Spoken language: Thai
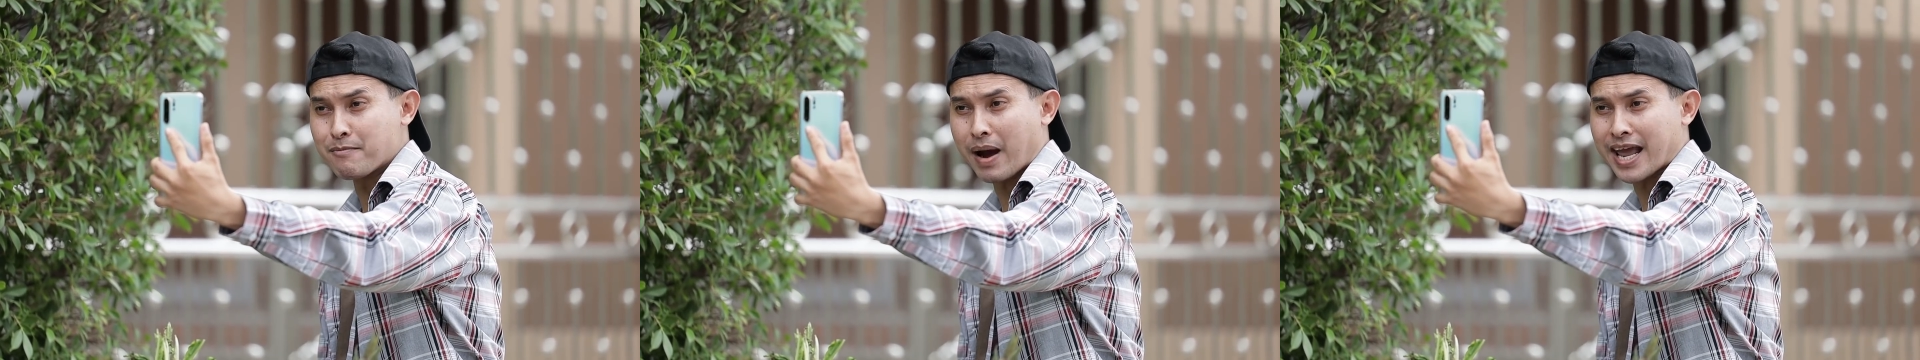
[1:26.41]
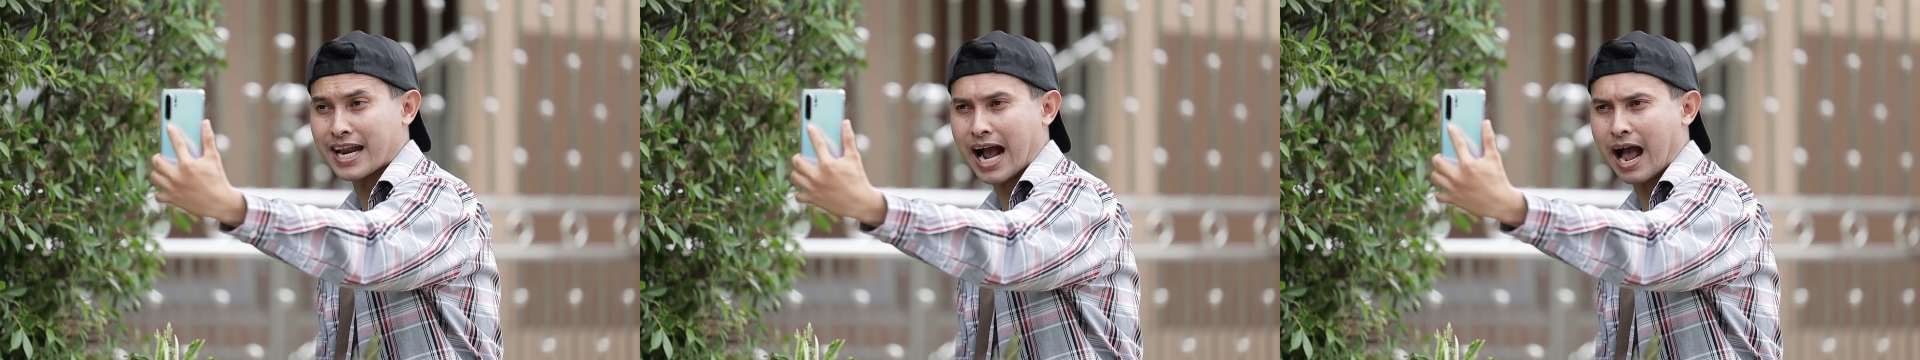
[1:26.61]

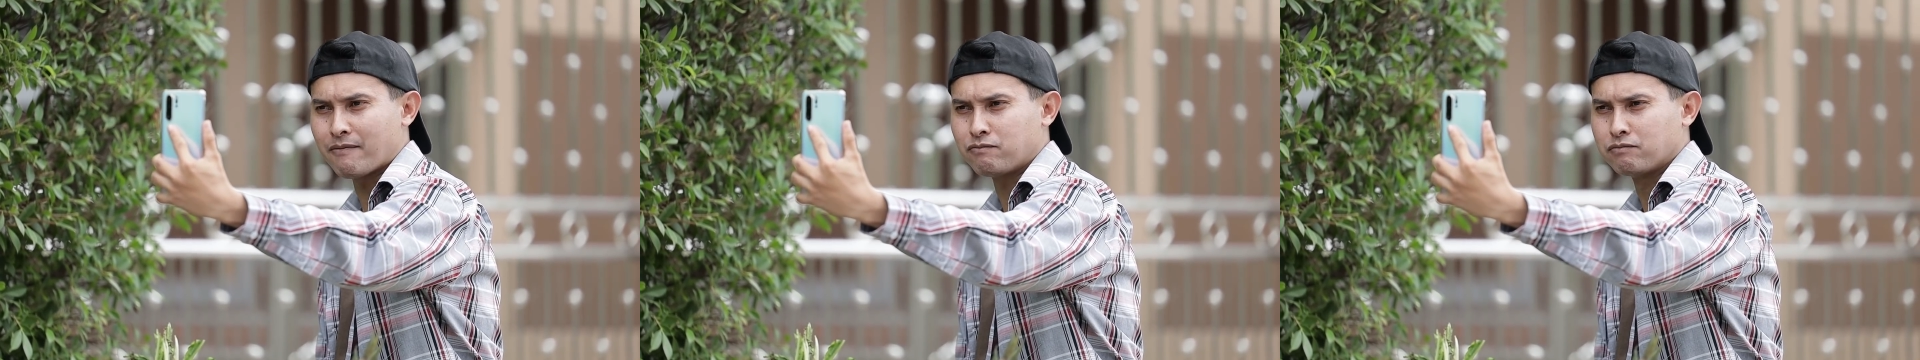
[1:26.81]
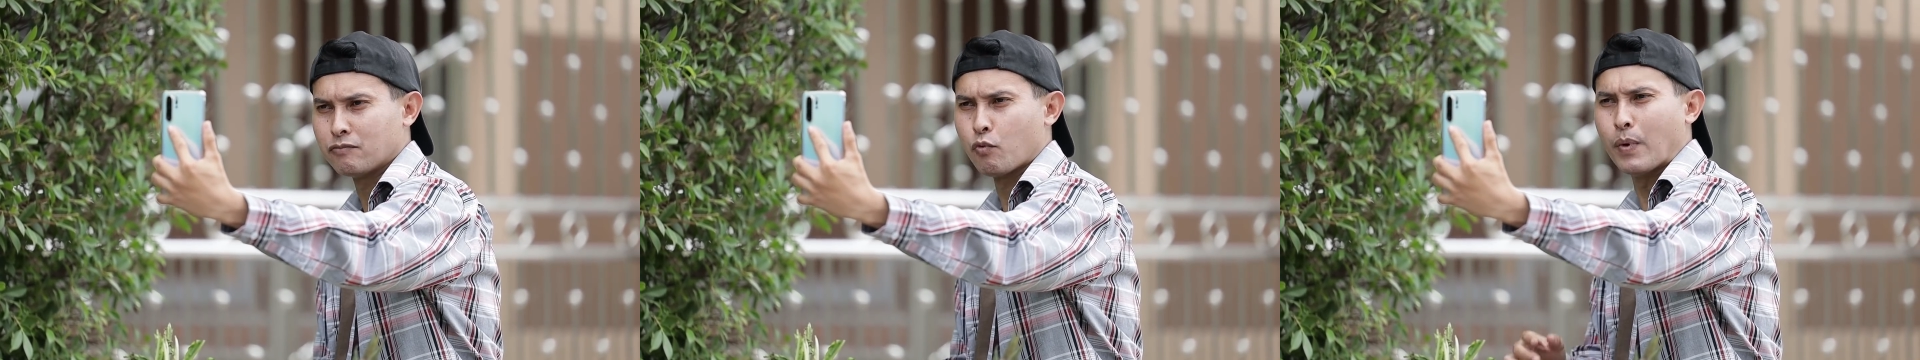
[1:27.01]
ฟ์ใหม่นะครับ
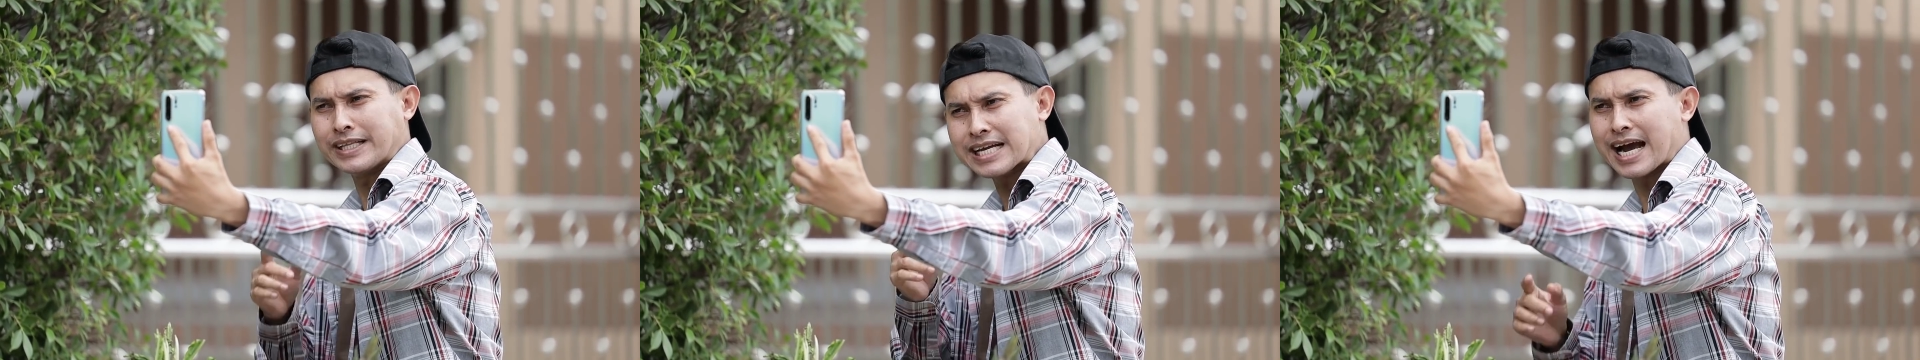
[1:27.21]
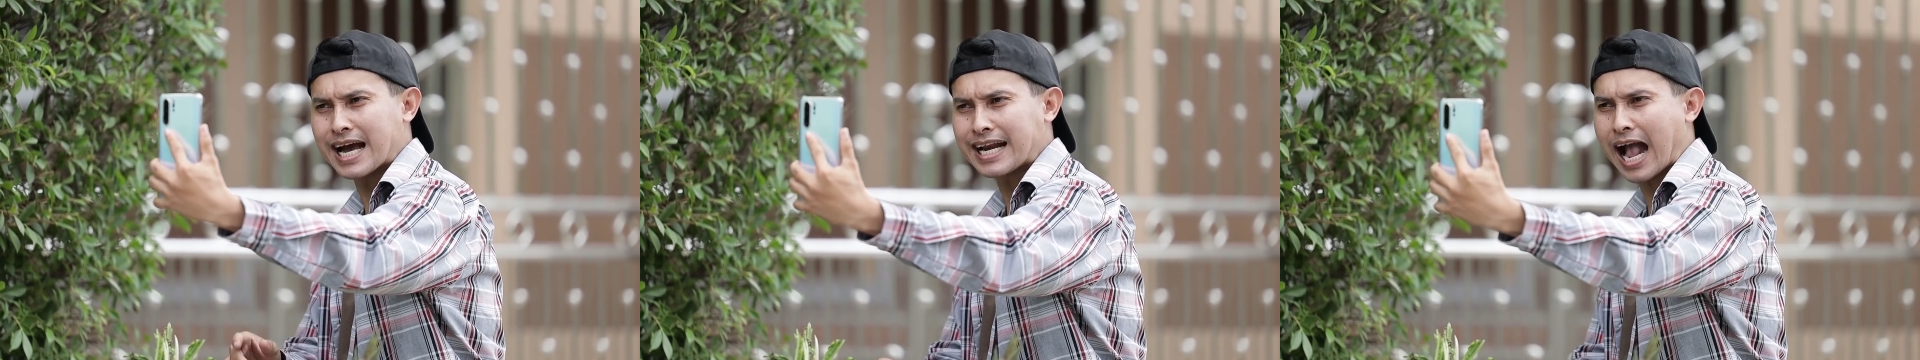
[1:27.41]
ไว้
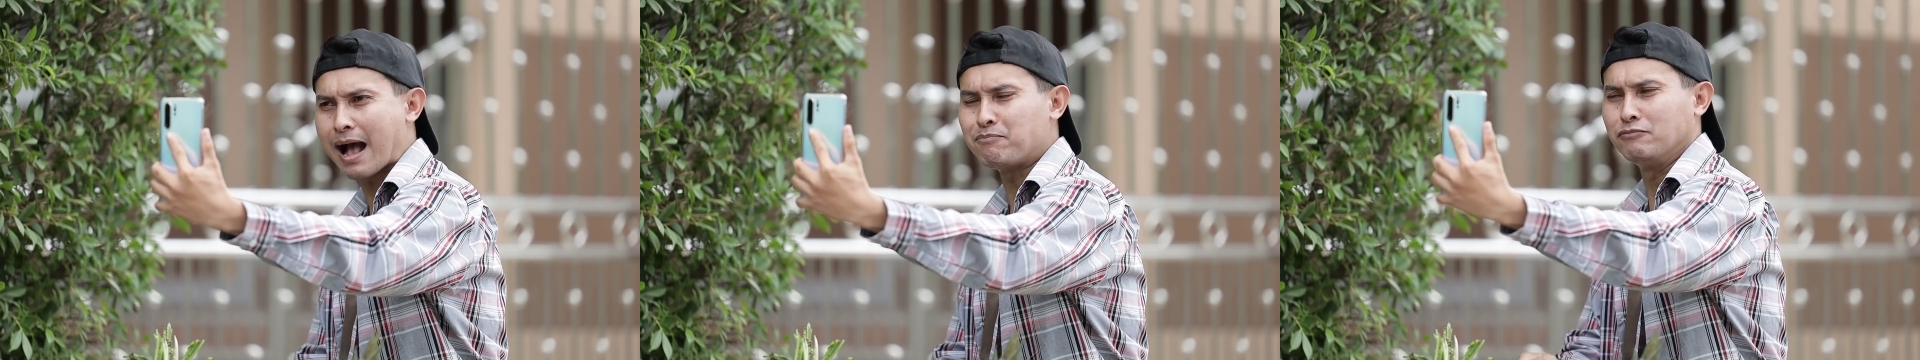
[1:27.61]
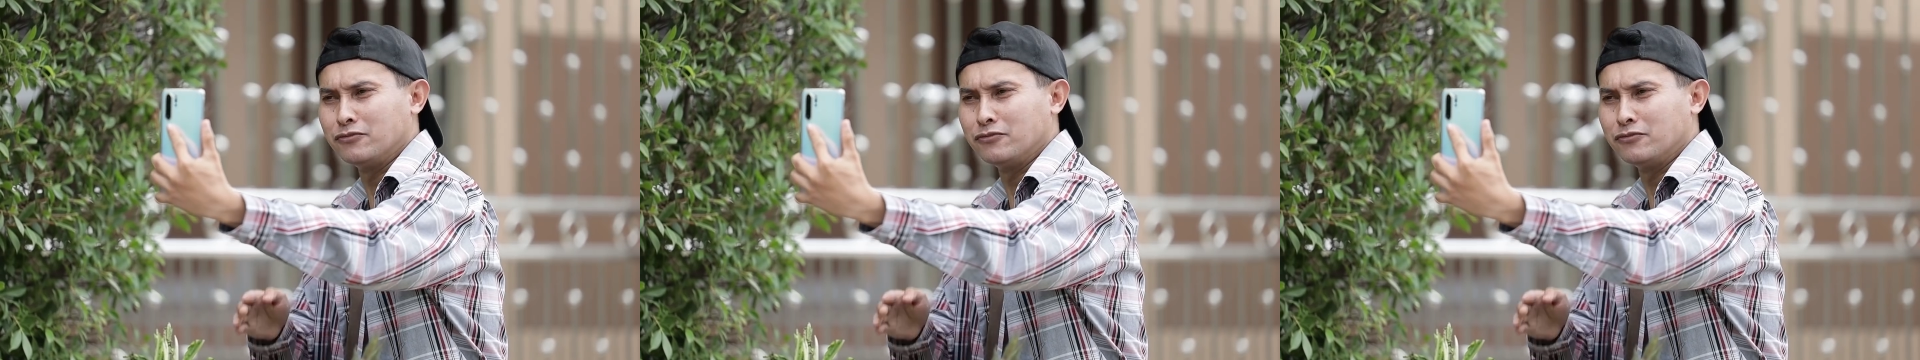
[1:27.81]
เจอกันครับ